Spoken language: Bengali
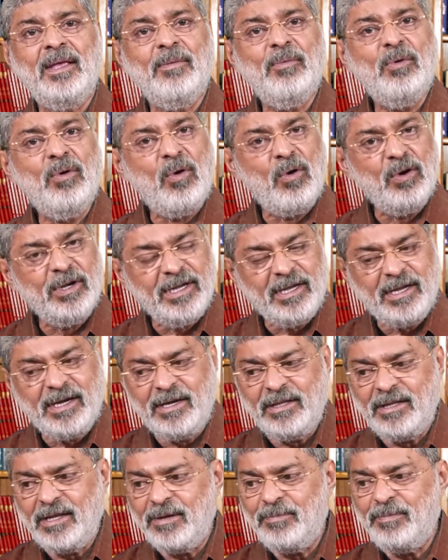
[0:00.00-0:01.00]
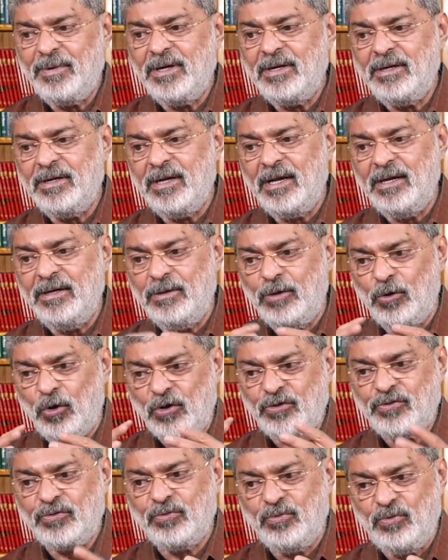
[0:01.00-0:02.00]
এবং অনেকে দেখবেন এই
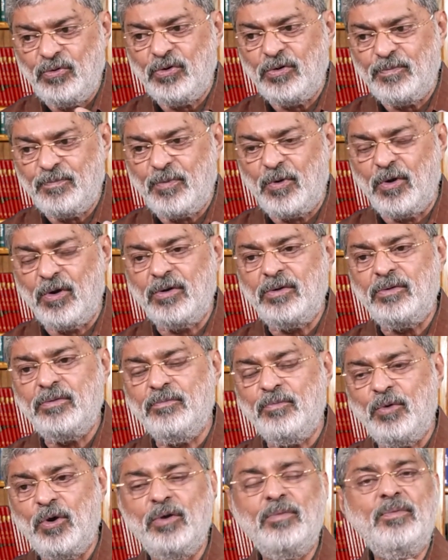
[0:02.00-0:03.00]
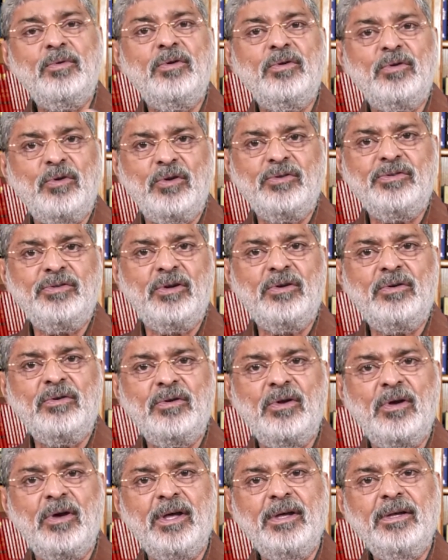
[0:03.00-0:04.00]
লসগুলোর পর বড় বড় লস
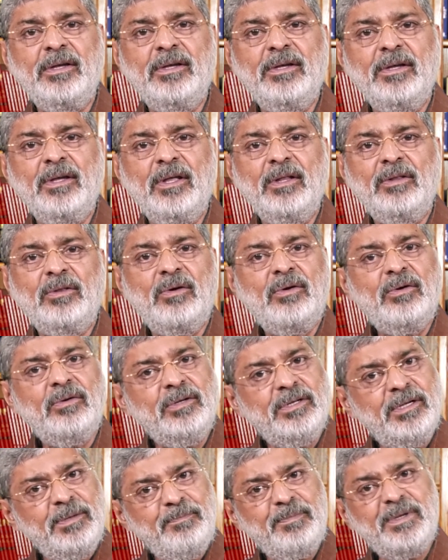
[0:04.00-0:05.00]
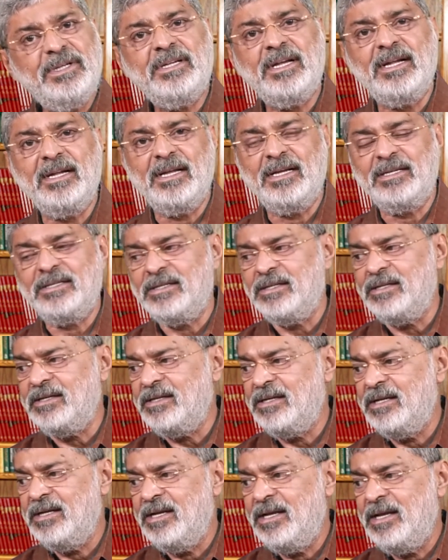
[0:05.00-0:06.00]
যখন হয় তখন ডিপ্রেশনে আসে
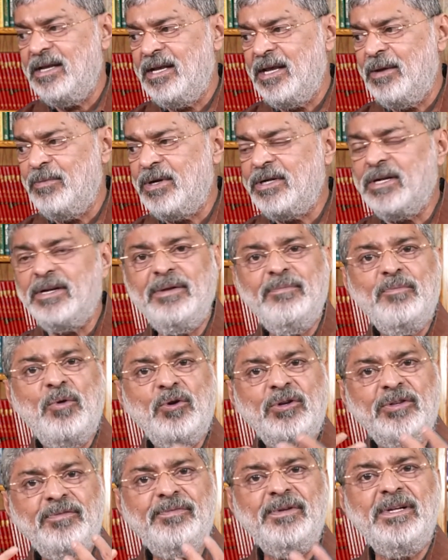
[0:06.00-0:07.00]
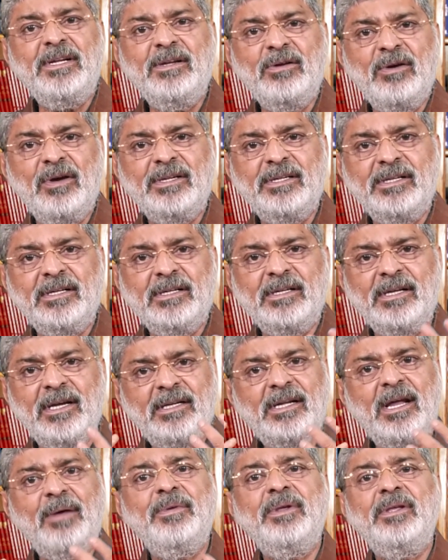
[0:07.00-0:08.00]
এবং একটা রিমোর্স ফিলিং হয় যে
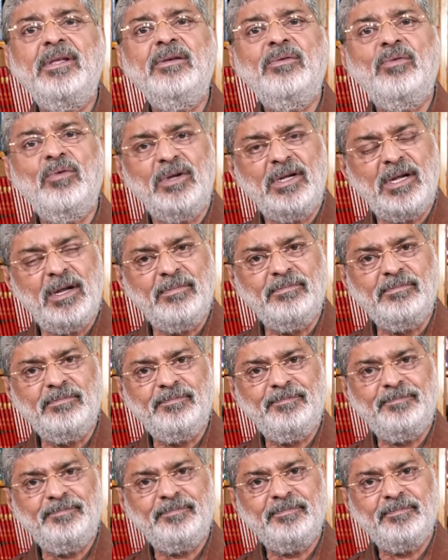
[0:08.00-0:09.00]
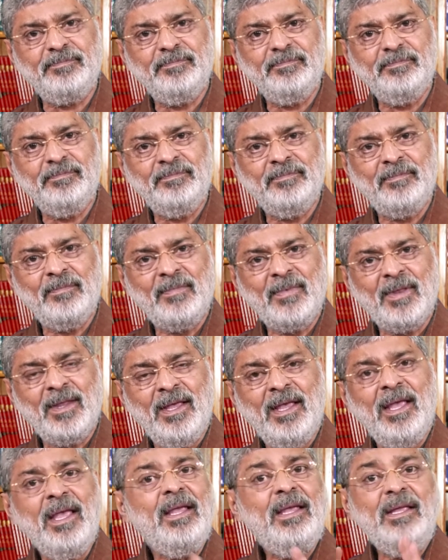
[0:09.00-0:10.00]
এটা আমি কি করলাম
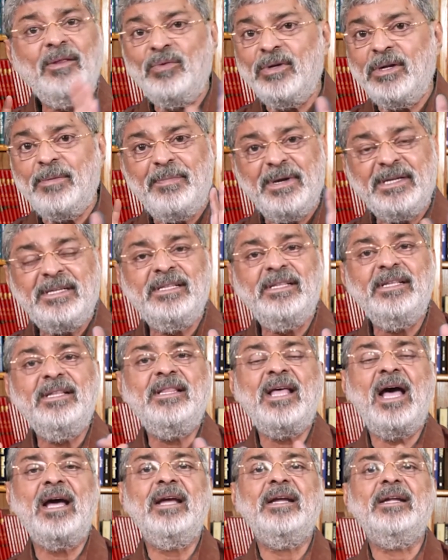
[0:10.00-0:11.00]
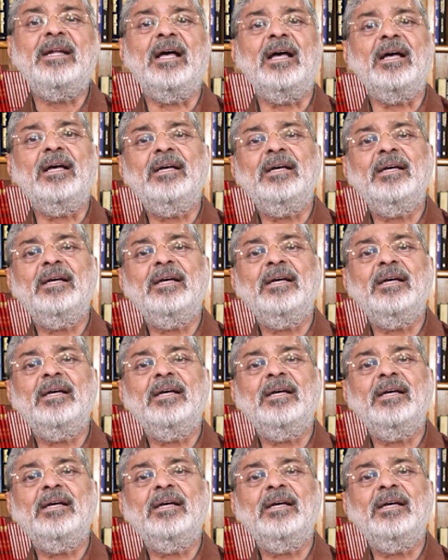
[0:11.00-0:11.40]
কিন্তু এটা বেশি দিন থাকে না